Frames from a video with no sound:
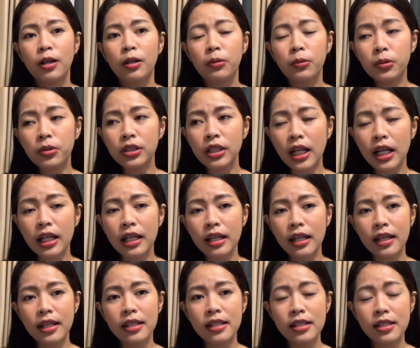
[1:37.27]
Una
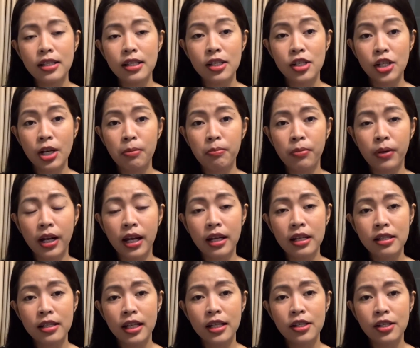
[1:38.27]
is, syempre,
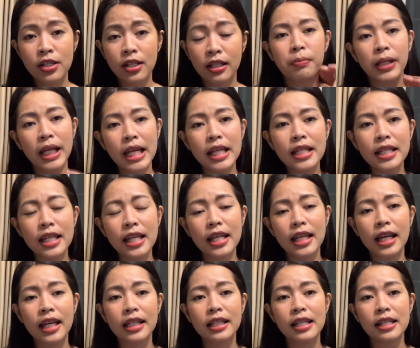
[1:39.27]
aside sa plane
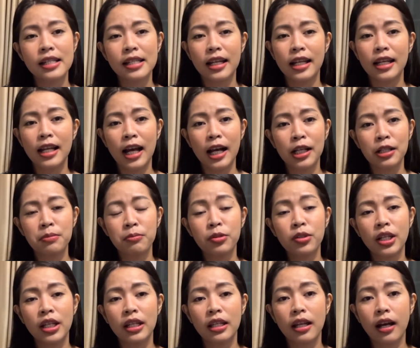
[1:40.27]
ticket is kailangan
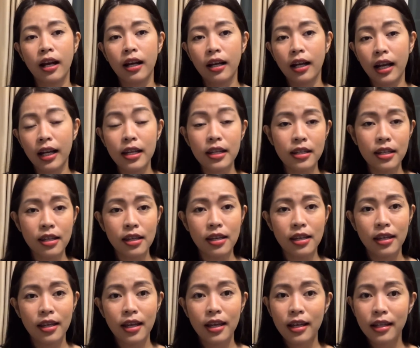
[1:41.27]
mo din ng
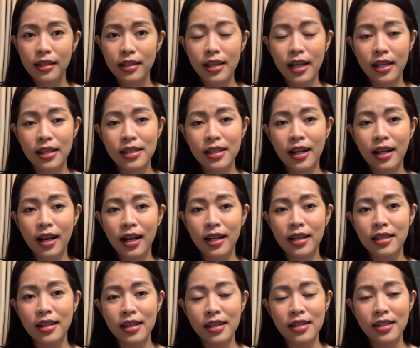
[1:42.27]
ID. Yes, ang
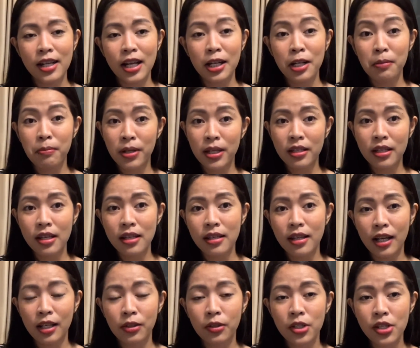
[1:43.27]
ID is gagamitin
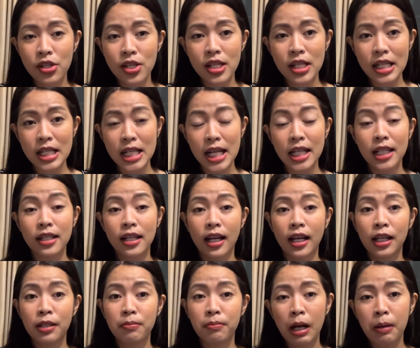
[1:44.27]
yan or chinecheck
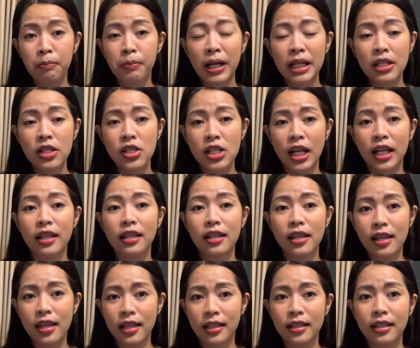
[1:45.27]
yan upon
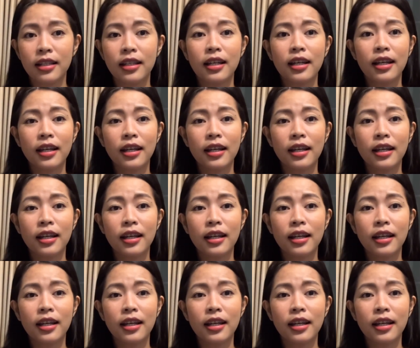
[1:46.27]
check-in.